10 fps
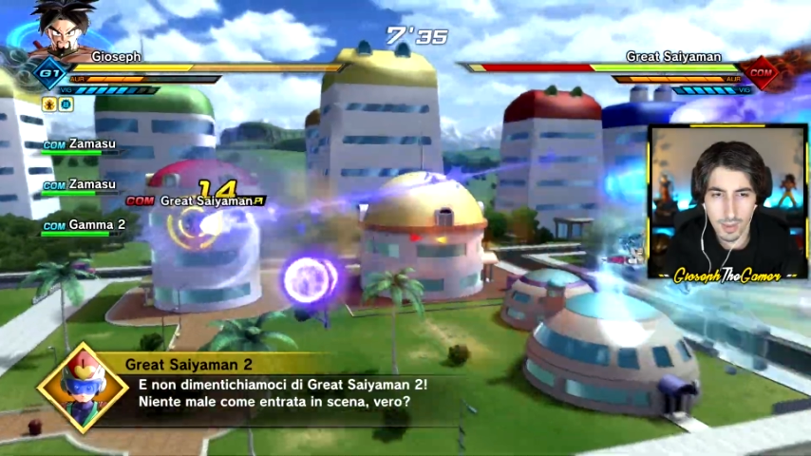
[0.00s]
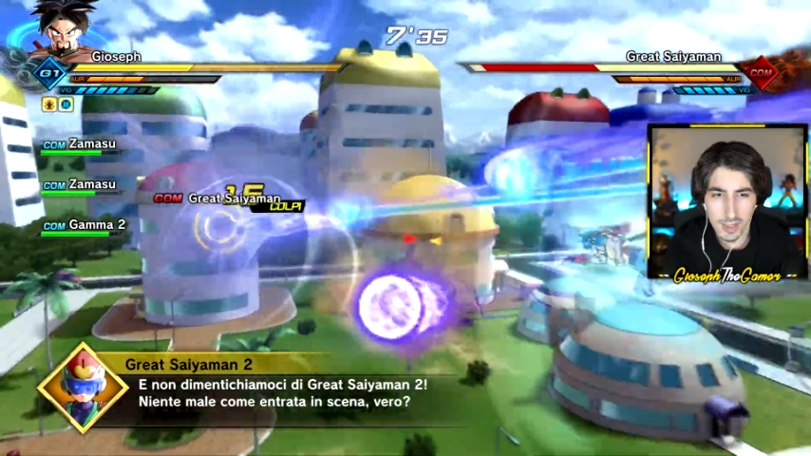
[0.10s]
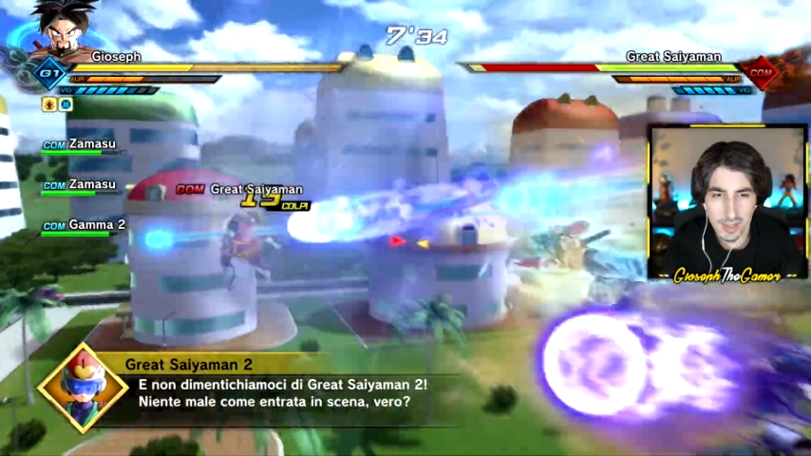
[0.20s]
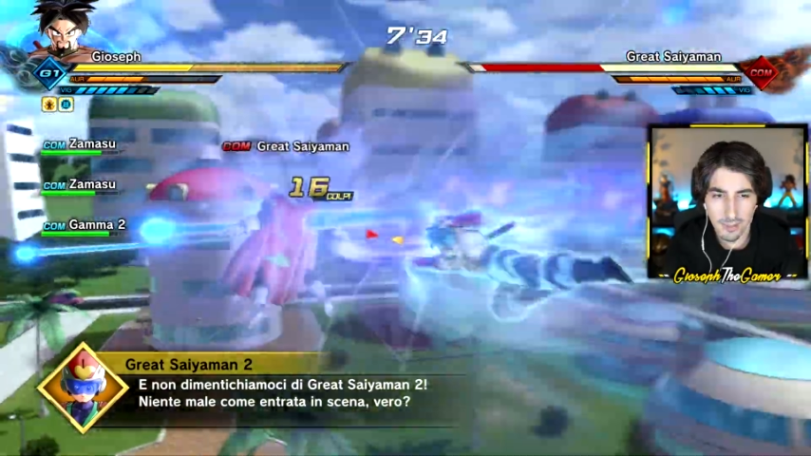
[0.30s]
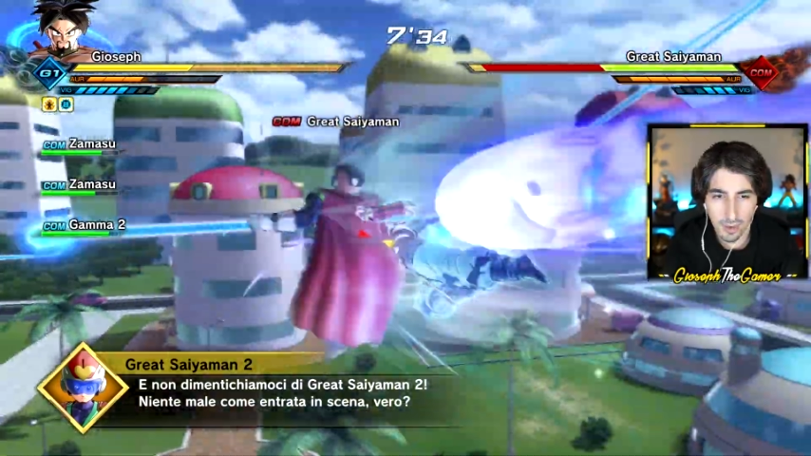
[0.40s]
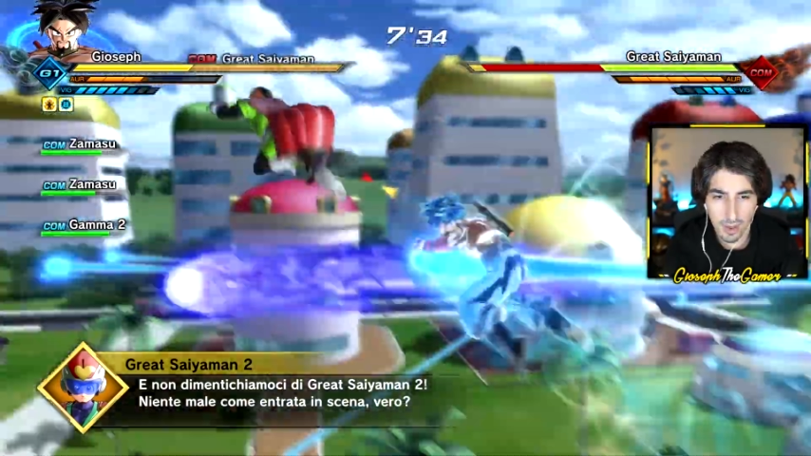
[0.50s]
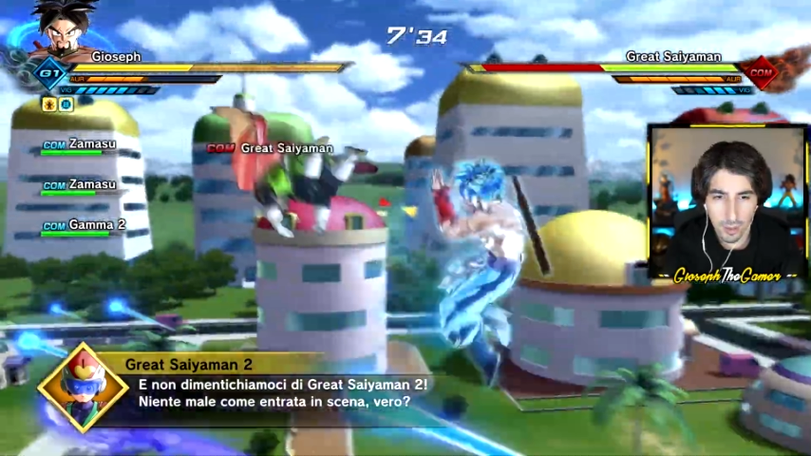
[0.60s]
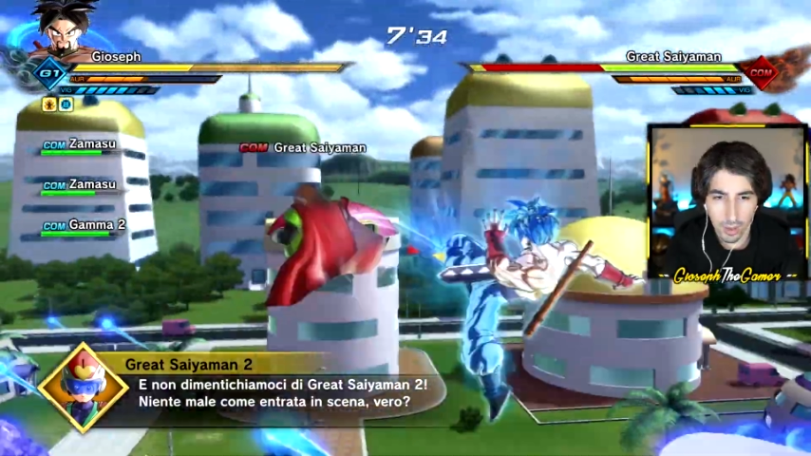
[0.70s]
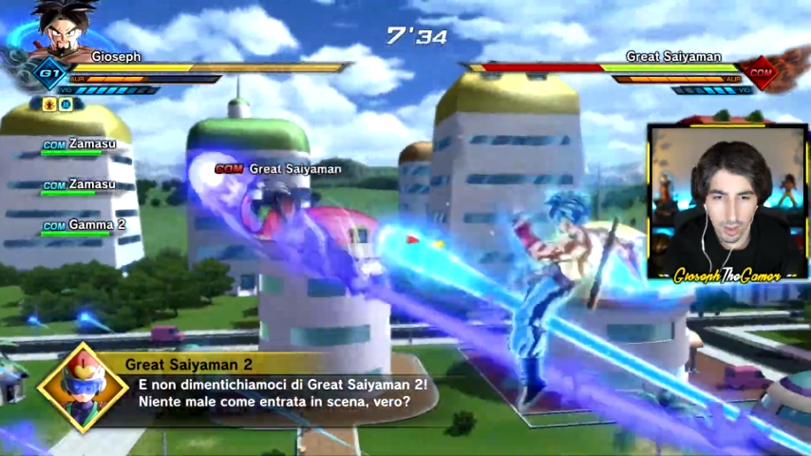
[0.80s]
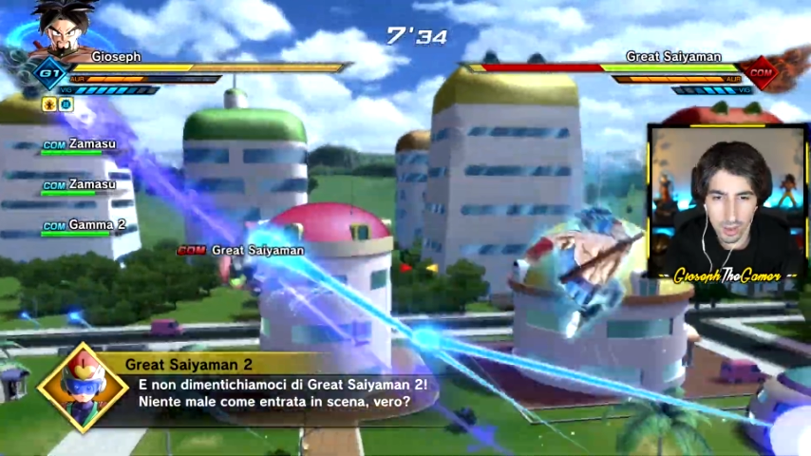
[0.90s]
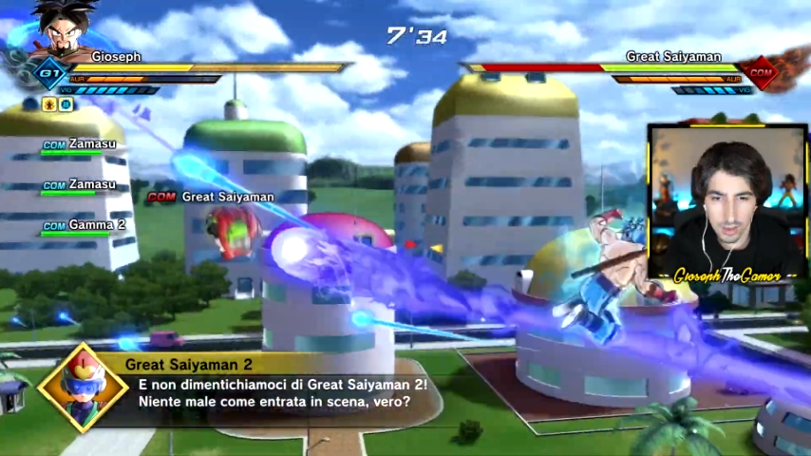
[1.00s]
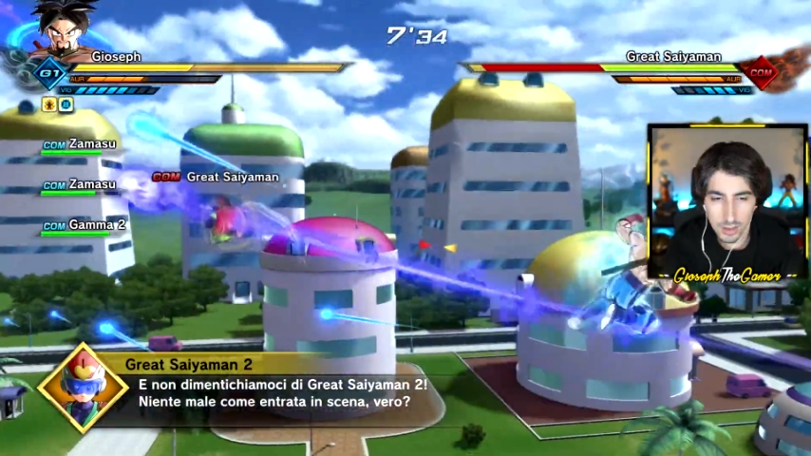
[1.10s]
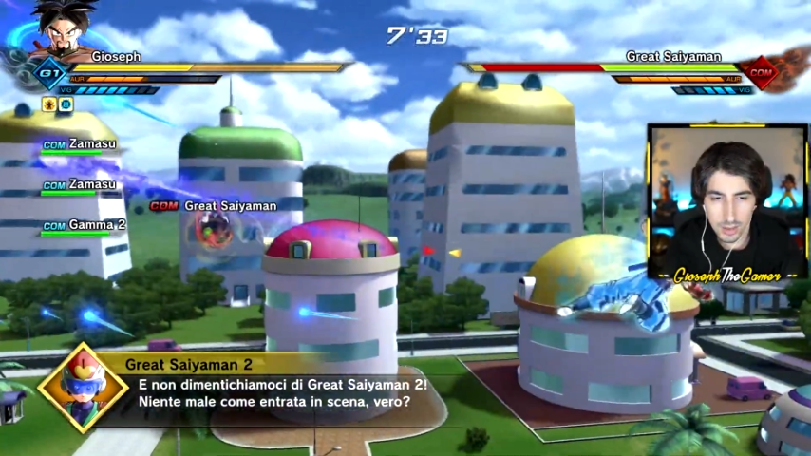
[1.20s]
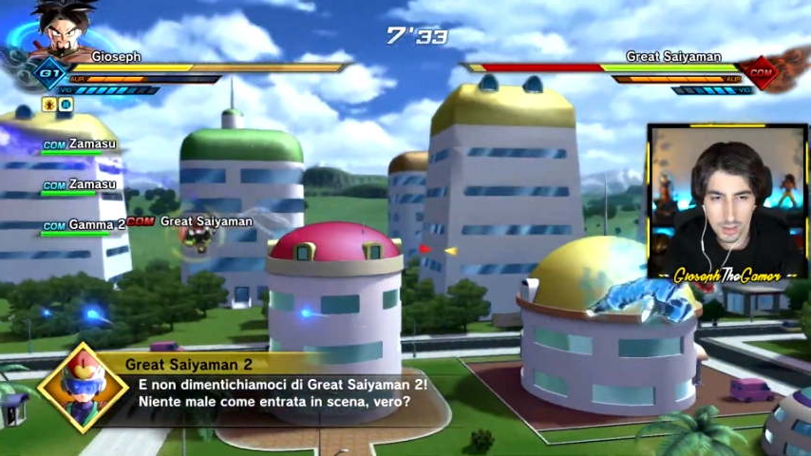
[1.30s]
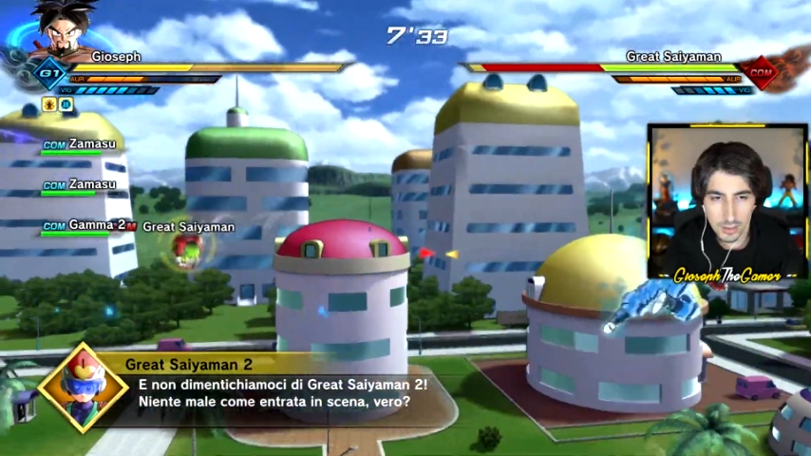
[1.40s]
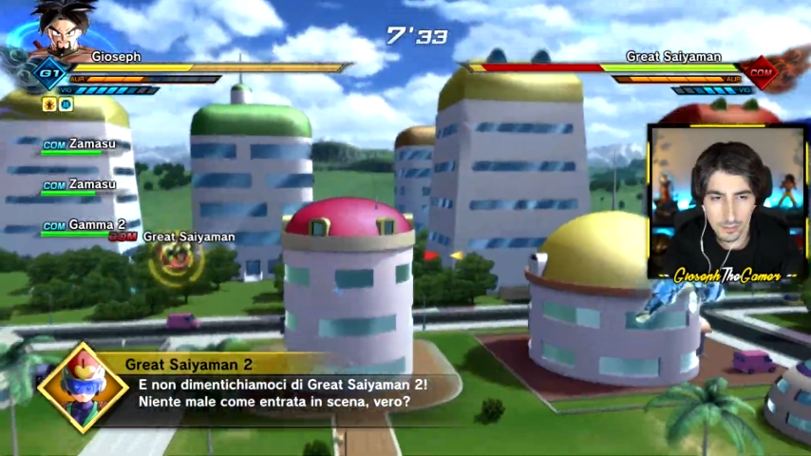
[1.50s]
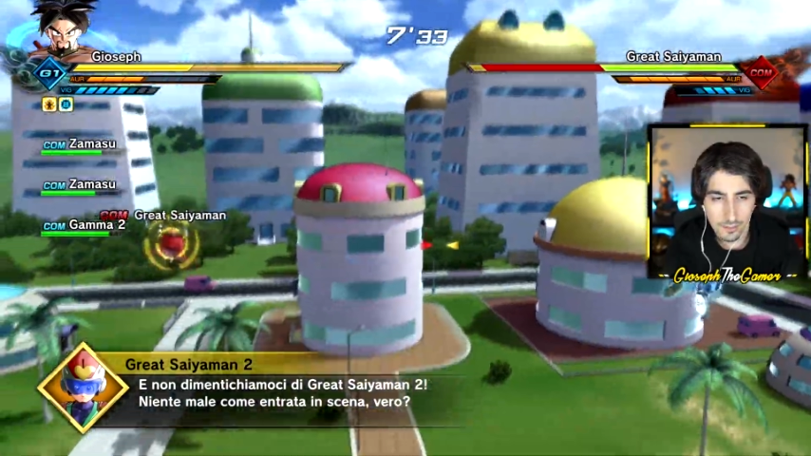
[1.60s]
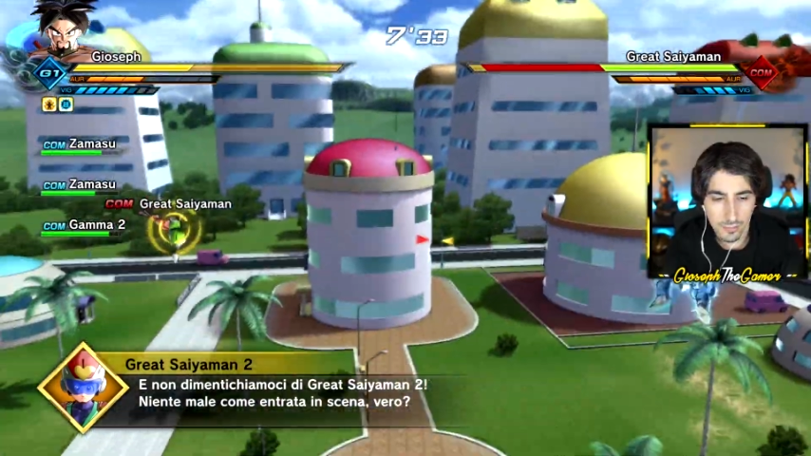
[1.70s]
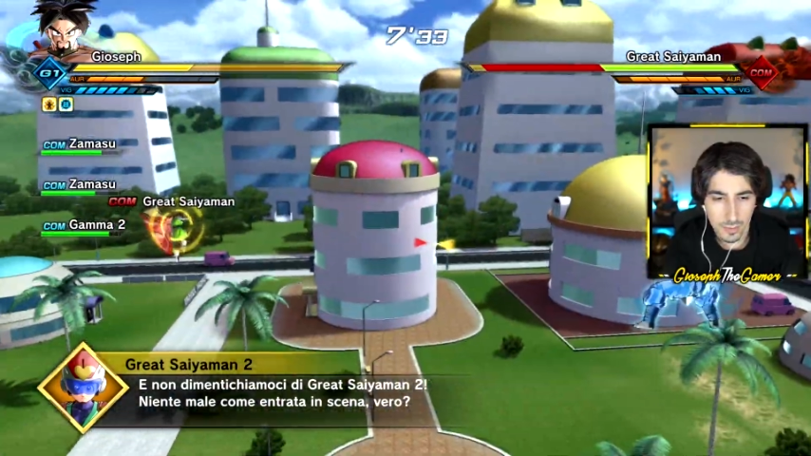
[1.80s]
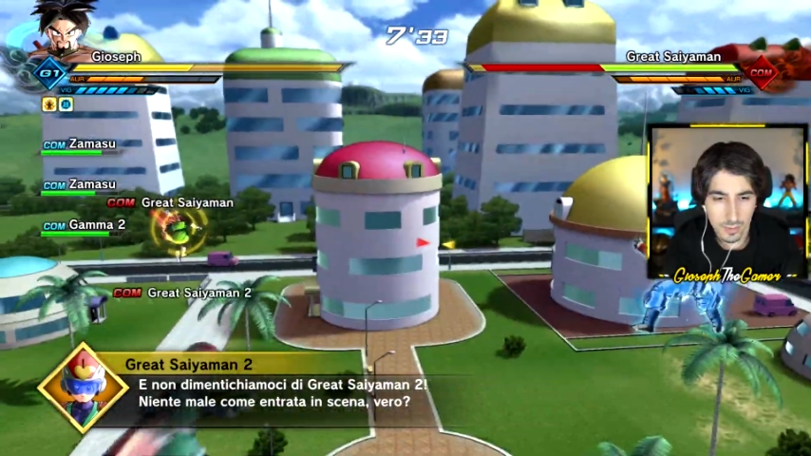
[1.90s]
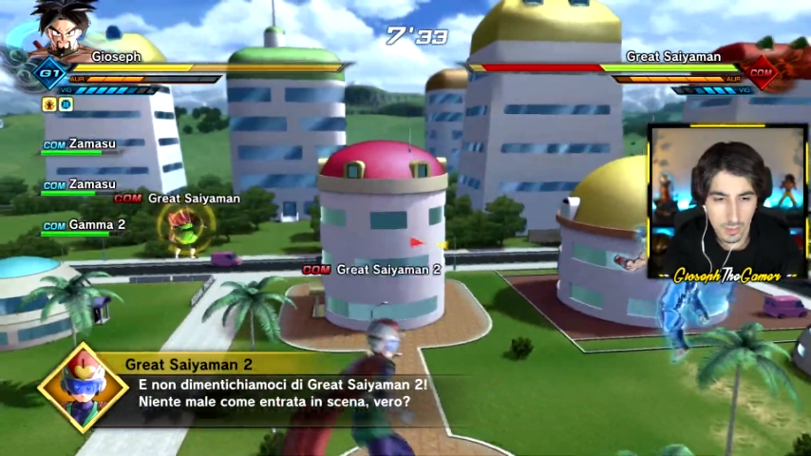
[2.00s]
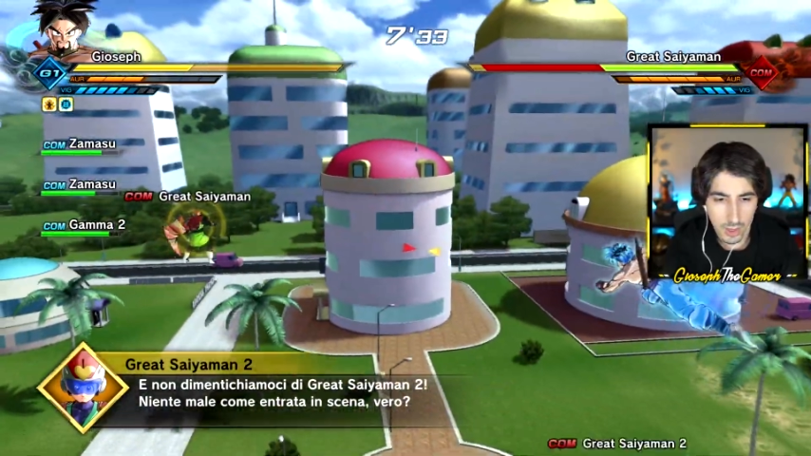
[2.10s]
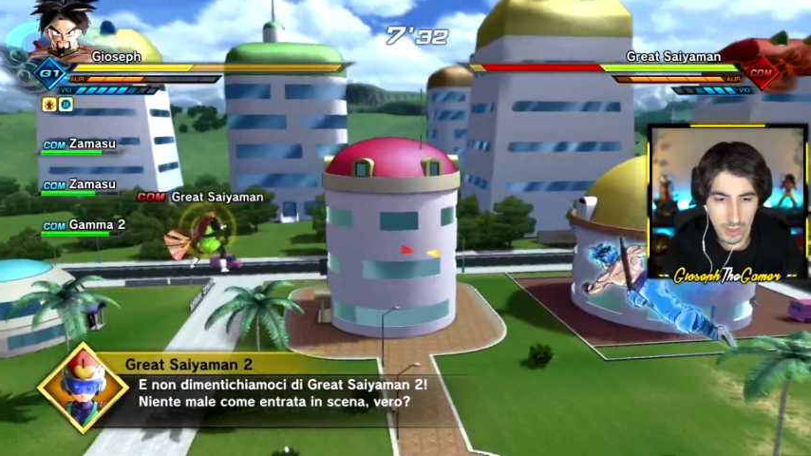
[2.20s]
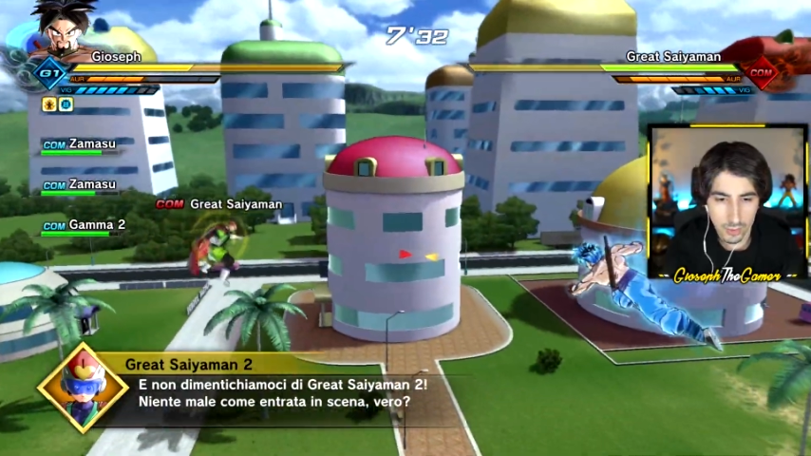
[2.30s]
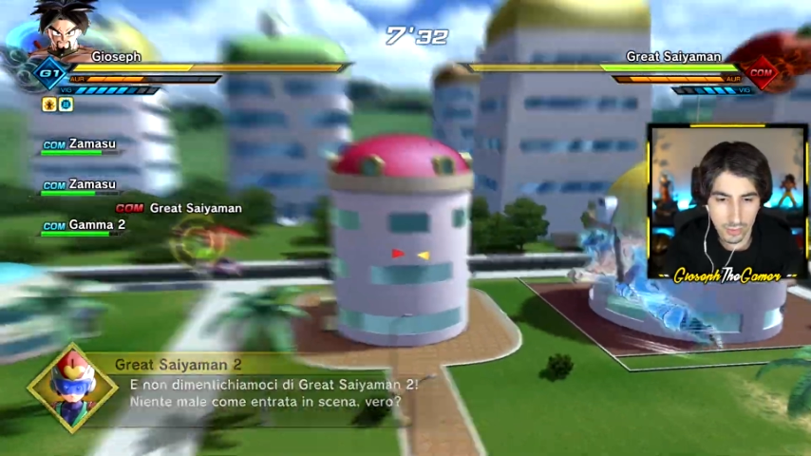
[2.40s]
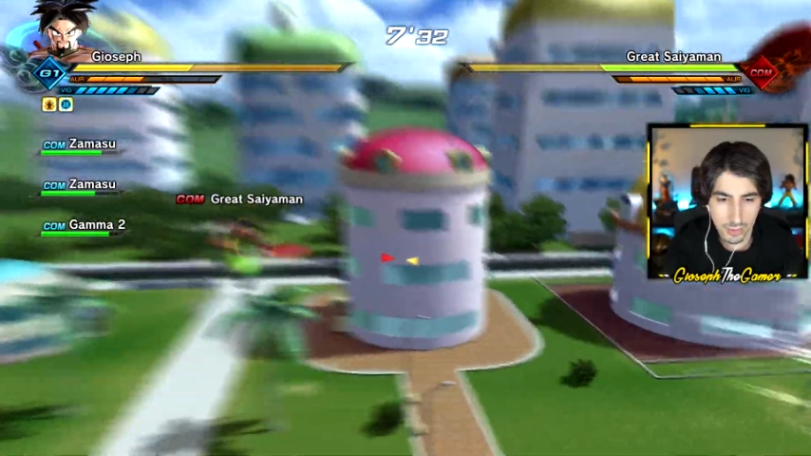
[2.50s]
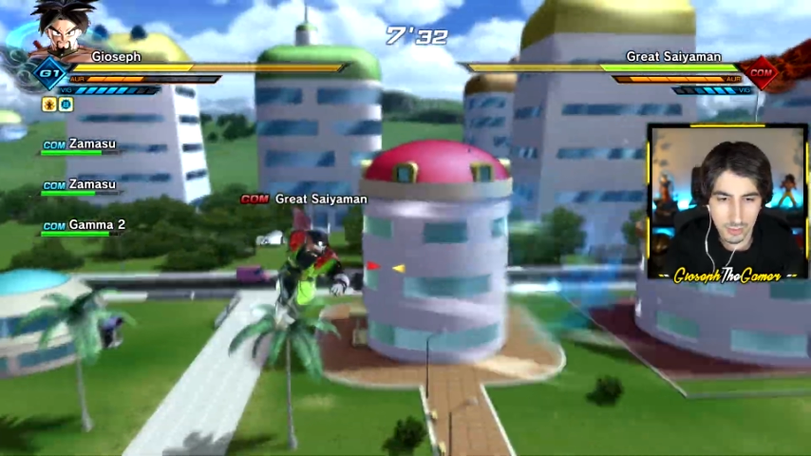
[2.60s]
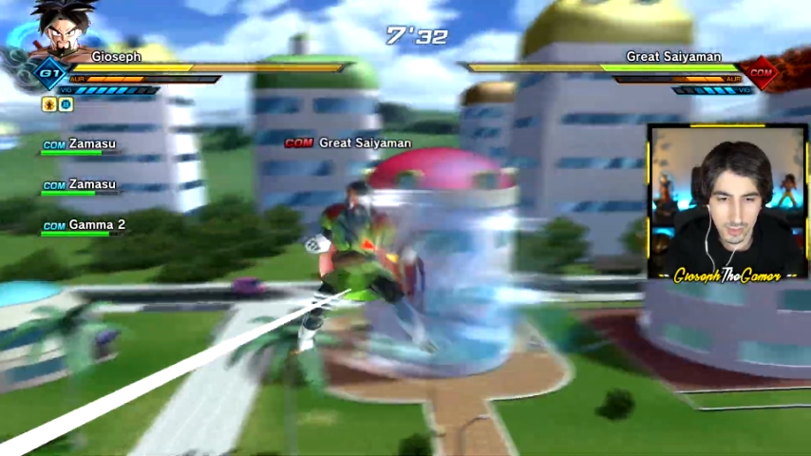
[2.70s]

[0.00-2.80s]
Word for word: ma che si fa qua? E non